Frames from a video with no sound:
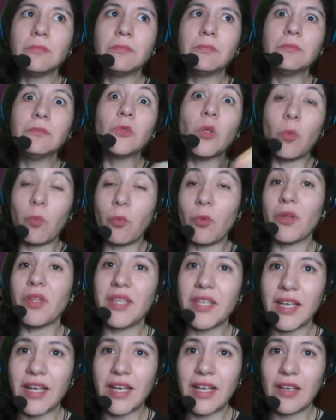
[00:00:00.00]
no pueden
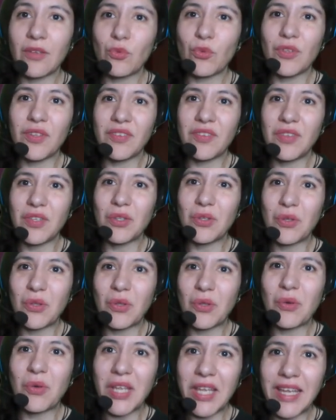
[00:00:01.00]
llegar a su destino
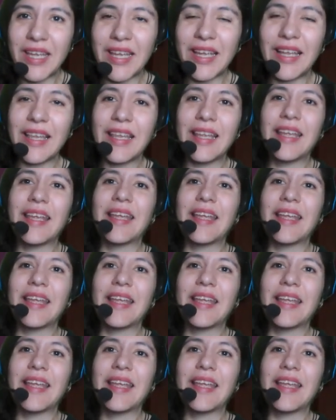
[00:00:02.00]
de origen